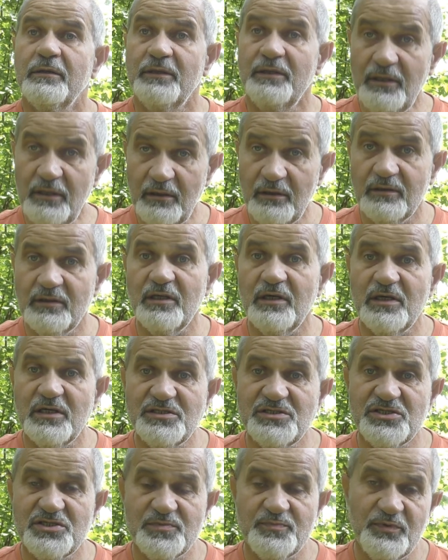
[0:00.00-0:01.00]
И я
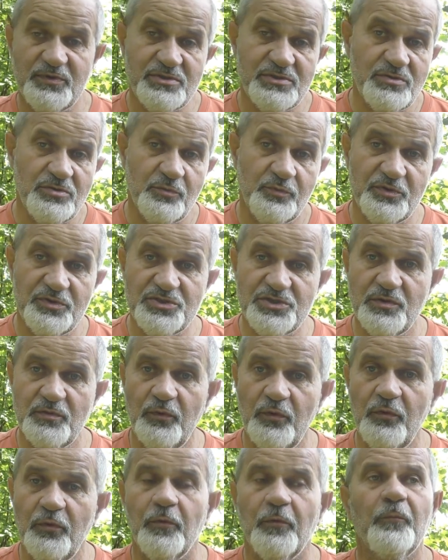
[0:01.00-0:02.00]
сейчас поясню
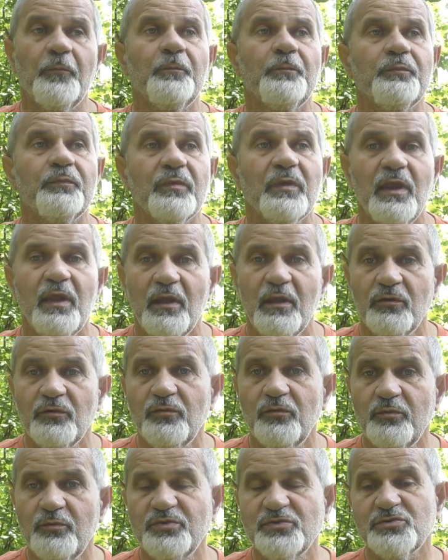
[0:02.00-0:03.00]
почему.
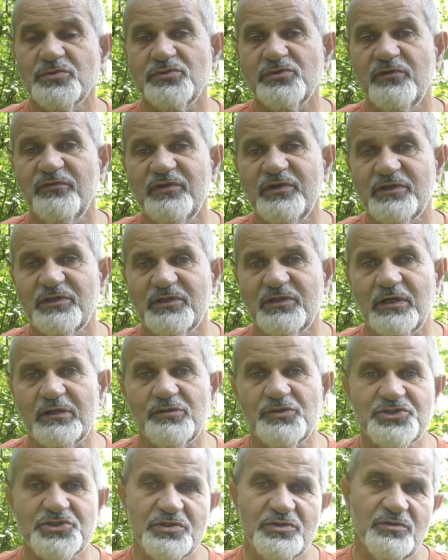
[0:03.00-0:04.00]
Ну, безусловно, это
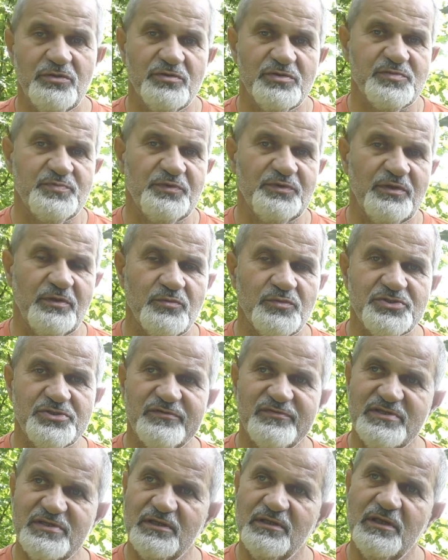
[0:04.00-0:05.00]
хорошая новость, потому
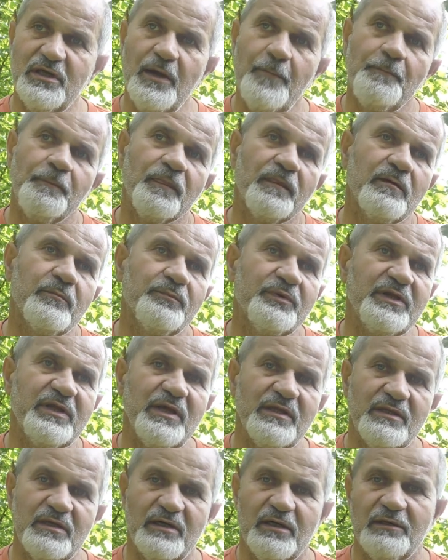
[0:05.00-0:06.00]
что всегда
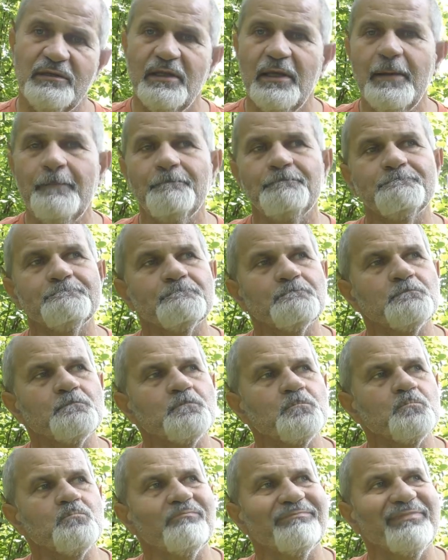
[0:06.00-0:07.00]
приятно, когда
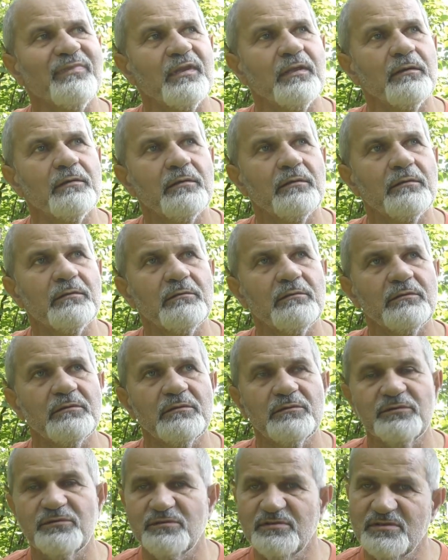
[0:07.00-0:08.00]

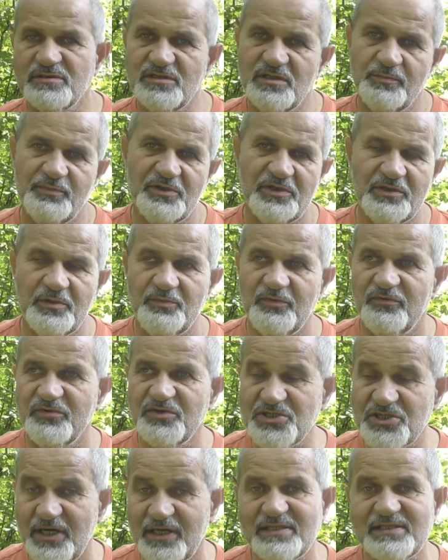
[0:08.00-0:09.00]
э, зарплата
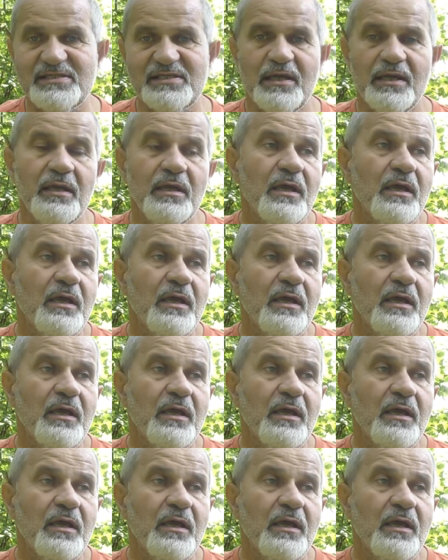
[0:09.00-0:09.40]
повышается.